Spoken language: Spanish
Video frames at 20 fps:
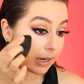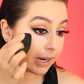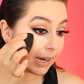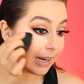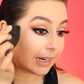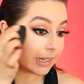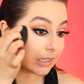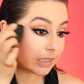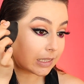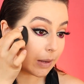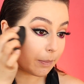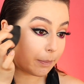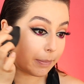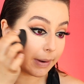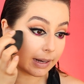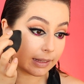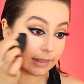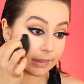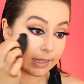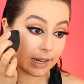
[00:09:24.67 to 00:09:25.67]
en esta
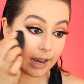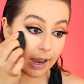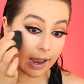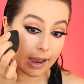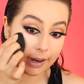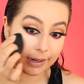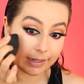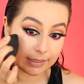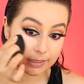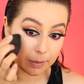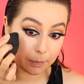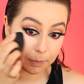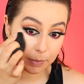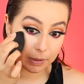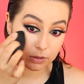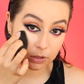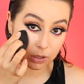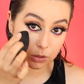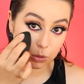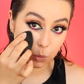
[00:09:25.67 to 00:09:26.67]
parte, ahí sí
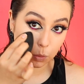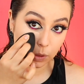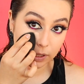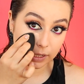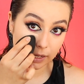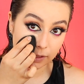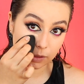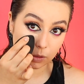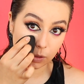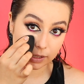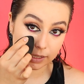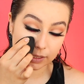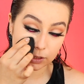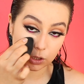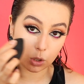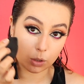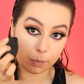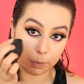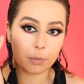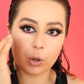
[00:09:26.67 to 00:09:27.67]
empiezo a subir el
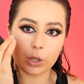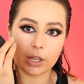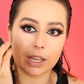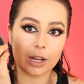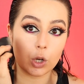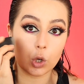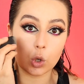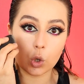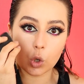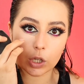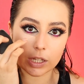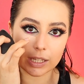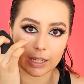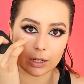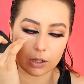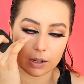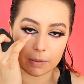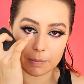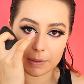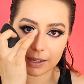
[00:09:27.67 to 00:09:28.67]
corrector porque no
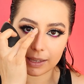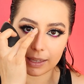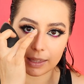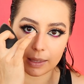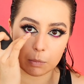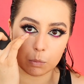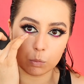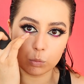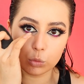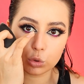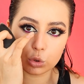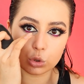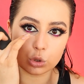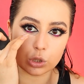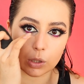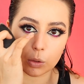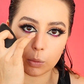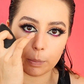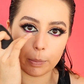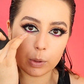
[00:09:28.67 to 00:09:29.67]
quiero que me quede
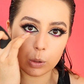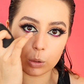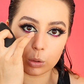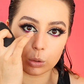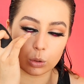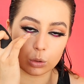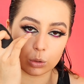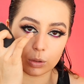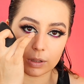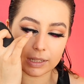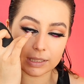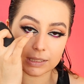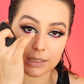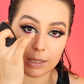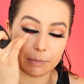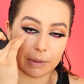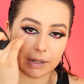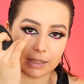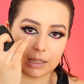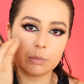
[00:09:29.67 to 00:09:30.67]
mucho producto en
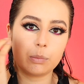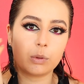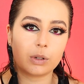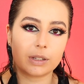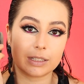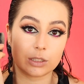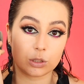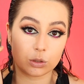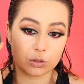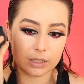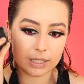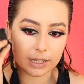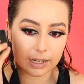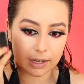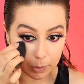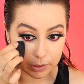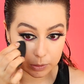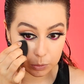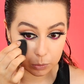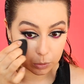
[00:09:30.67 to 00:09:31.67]
esta parte porque es donde
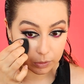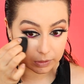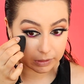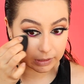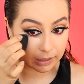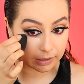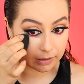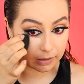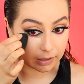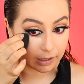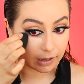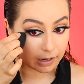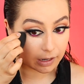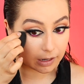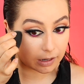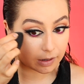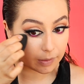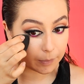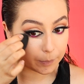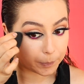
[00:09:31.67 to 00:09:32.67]
pues uno entiende
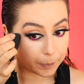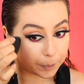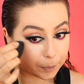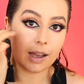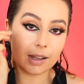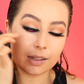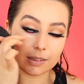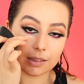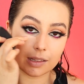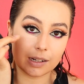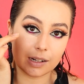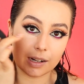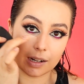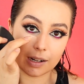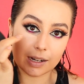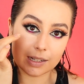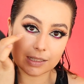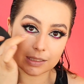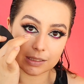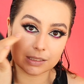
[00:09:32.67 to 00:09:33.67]
a, tener
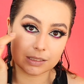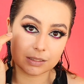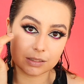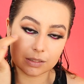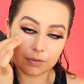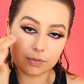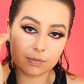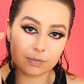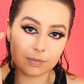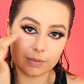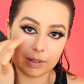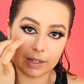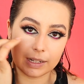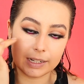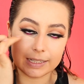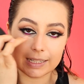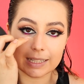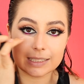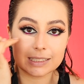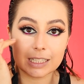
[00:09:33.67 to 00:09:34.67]
las
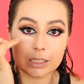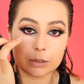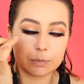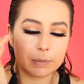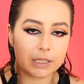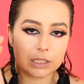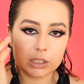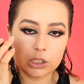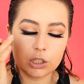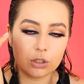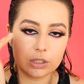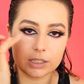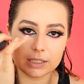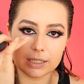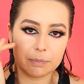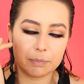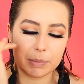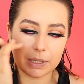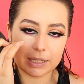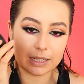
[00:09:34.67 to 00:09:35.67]
líneas de expresión y se
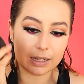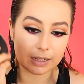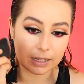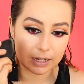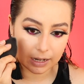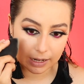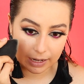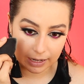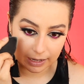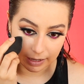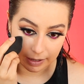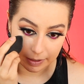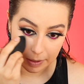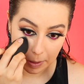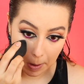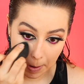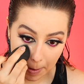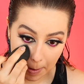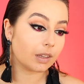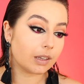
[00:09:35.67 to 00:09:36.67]
empieza a craquelar.
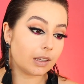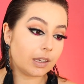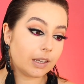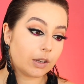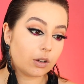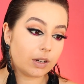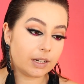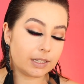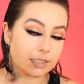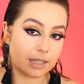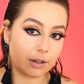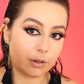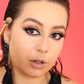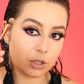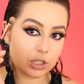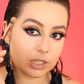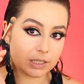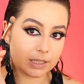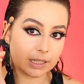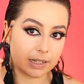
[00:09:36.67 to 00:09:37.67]
Y con esta
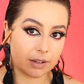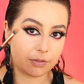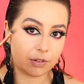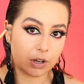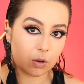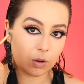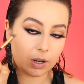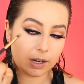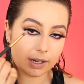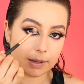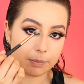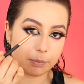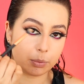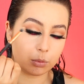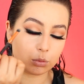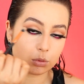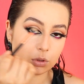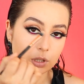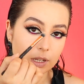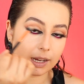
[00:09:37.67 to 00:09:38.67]
brochita que fue con la que
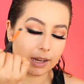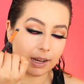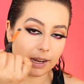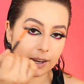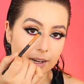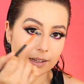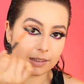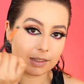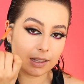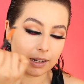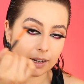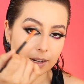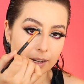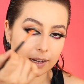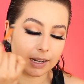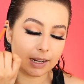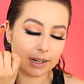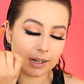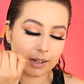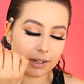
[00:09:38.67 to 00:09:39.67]
puse el,
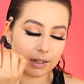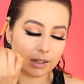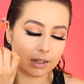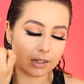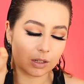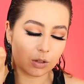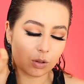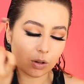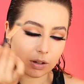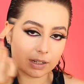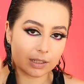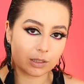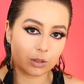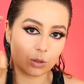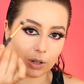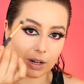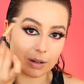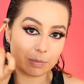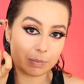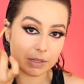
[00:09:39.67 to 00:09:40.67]
el
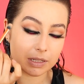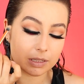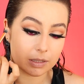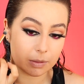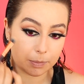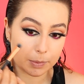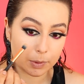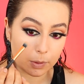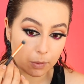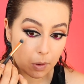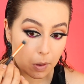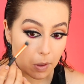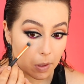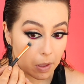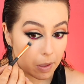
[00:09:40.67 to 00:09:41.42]
corrector al principio,